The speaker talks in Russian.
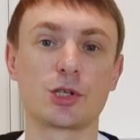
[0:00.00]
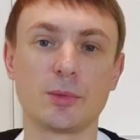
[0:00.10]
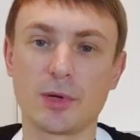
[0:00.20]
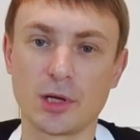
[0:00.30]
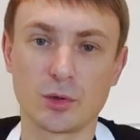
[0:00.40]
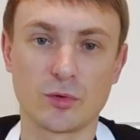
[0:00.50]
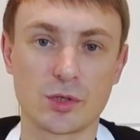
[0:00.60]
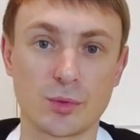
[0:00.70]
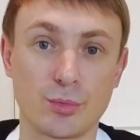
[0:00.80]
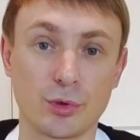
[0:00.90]
должны
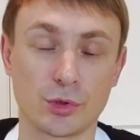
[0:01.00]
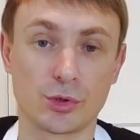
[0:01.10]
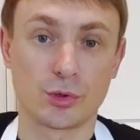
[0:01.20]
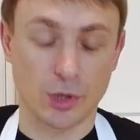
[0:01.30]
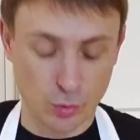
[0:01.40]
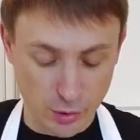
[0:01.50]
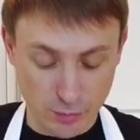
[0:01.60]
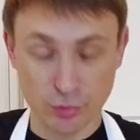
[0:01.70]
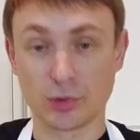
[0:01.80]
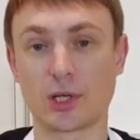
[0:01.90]
приготовиться полностью, а то
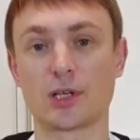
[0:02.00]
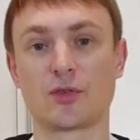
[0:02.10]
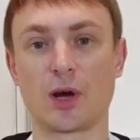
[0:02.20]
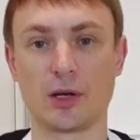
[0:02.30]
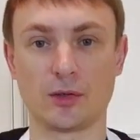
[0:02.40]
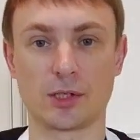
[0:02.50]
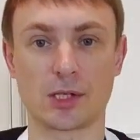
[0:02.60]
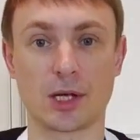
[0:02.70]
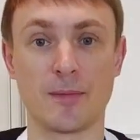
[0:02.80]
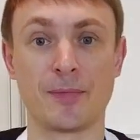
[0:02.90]
они будут
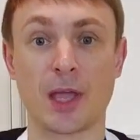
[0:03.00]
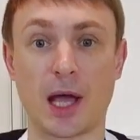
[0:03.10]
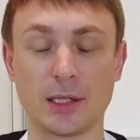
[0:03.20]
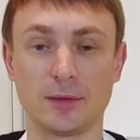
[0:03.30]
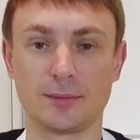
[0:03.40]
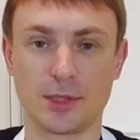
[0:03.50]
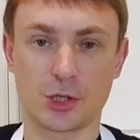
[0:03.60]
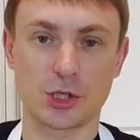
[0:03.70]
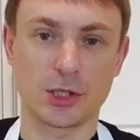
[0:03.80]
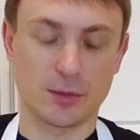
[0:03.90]
разваливаться. Они
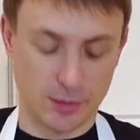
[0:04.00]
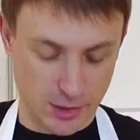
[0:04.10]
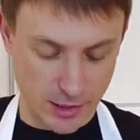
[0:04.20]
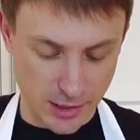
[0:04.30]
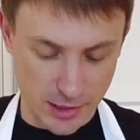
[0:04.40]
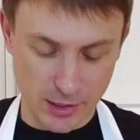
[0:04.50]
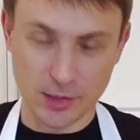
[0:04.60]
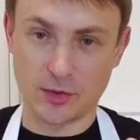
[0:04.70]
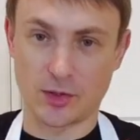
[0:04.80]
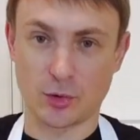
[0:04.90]
должны сохранить
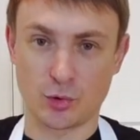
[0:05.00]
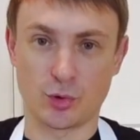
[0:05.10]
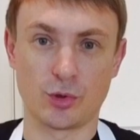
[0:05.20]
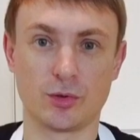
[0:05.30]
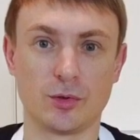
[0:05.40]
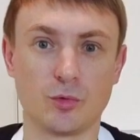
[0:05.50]
такую